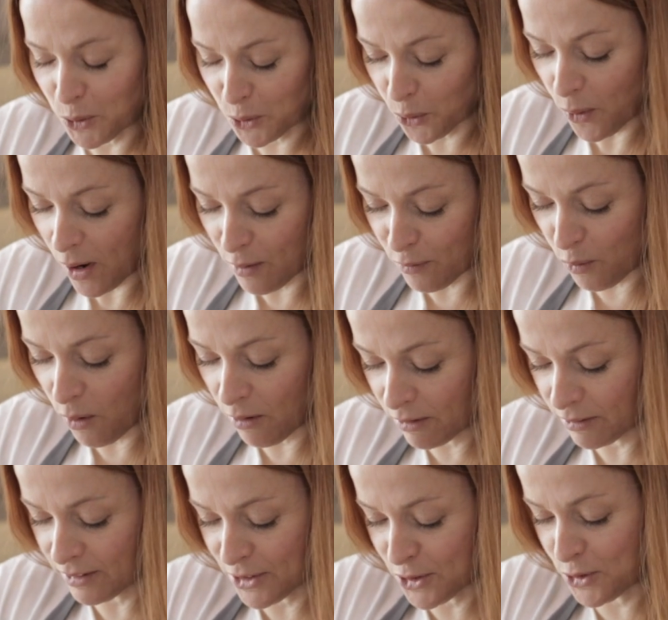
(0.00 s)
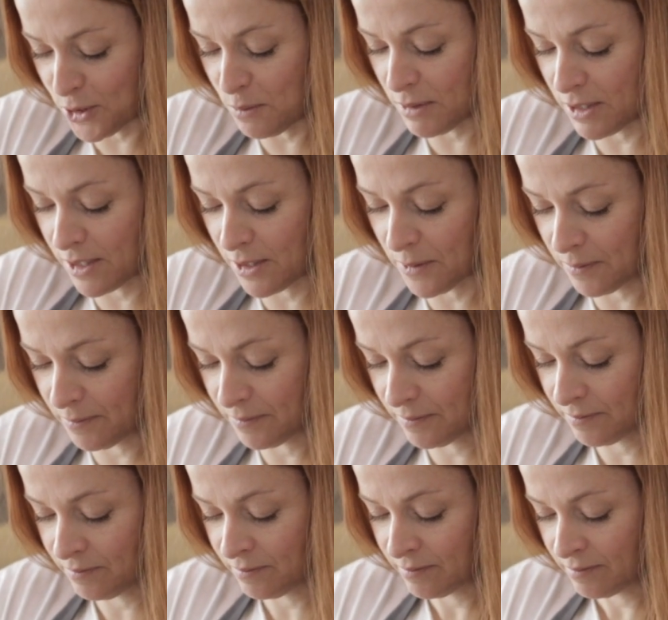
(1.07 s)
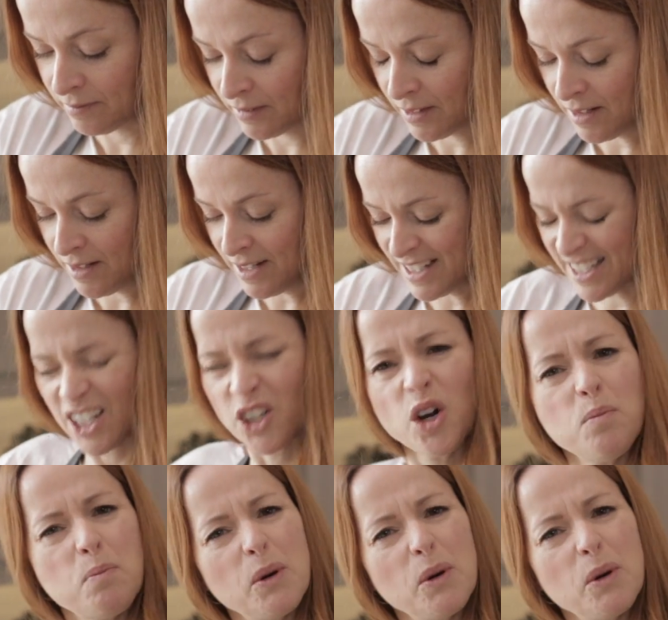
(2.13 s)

peut-on avoir dans une émission? Ça colle